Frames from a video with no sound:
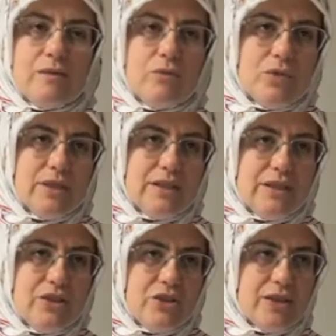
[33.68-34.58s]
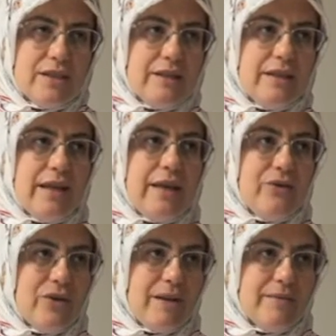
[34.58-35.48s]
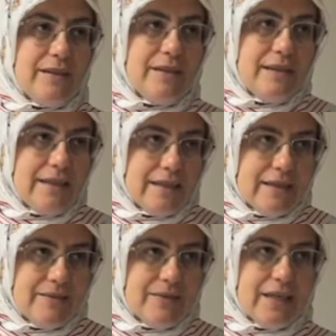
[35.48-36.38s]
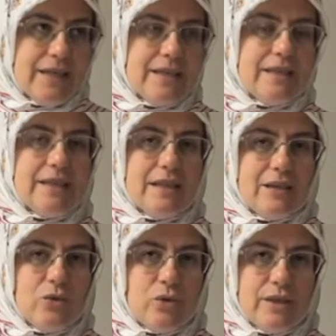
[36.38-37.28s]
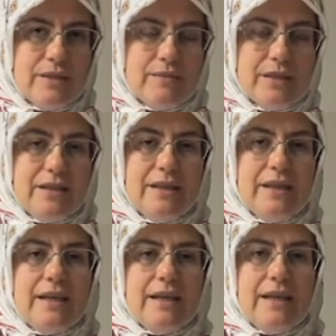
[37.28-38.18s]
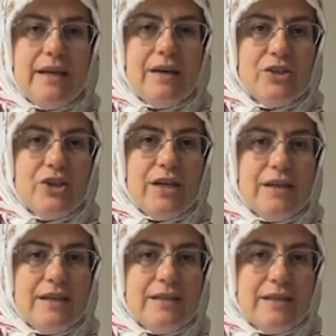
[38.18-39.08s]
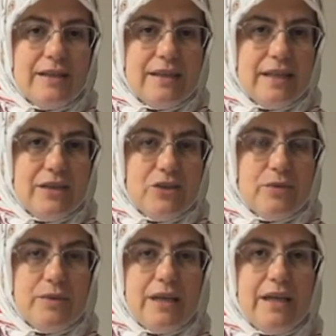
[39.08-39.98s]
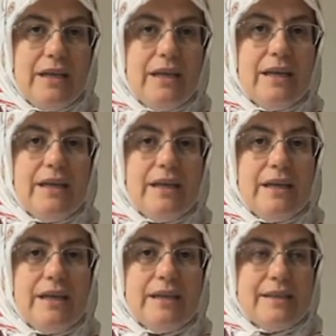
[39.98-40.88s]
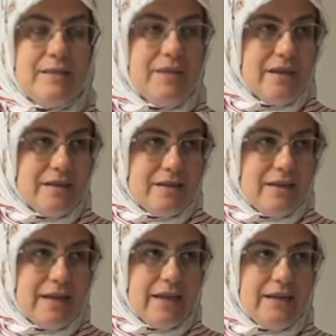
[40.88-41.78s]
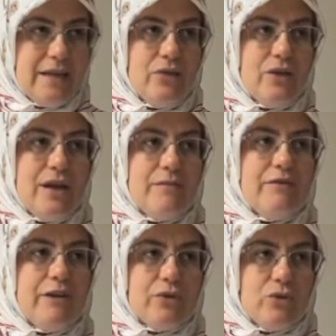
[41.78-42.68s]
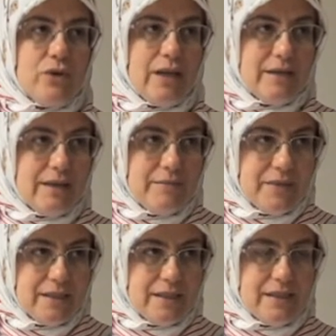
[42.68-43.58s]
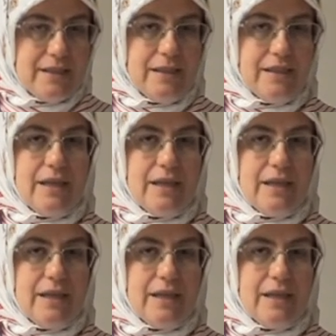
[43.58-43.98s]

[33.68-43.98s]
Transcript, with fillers: bunların içerisinde en önemlisi sigara. Sigara kullanımı e, akciğer kanseri gelişimine e, zemin hazırlayan en önemli faktörlerden birisidir